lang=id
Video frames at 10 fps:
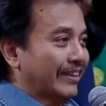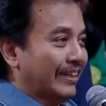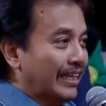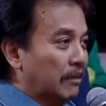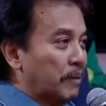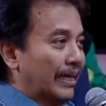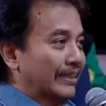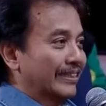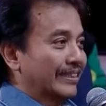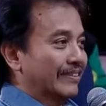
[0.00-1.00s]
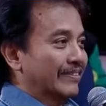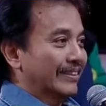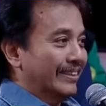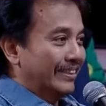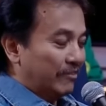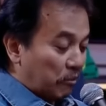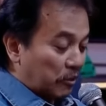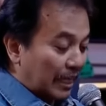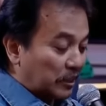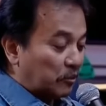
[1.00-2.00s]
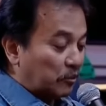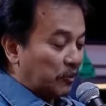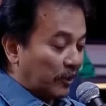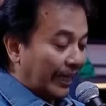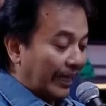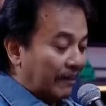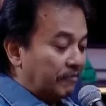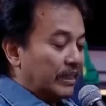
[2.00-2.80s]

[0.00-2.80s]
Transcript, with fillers: Clear banget. 2021. 2021. Shopee. Oke. Okay. Okay.